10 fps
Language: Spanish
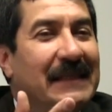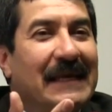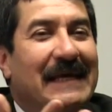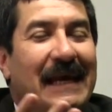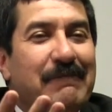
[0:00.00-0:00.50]

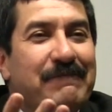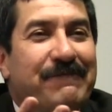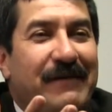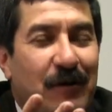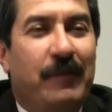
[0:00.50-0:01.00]
del gran
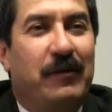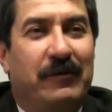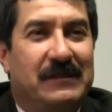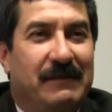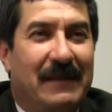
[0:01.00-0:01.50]

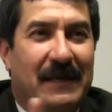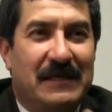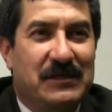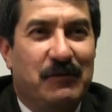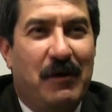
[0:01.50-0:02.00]
fenómeno que se va a
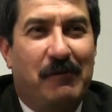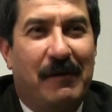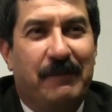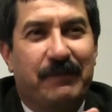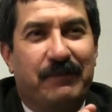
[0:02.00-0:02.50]
dar en
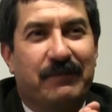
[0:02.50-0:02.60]
Chihuahua.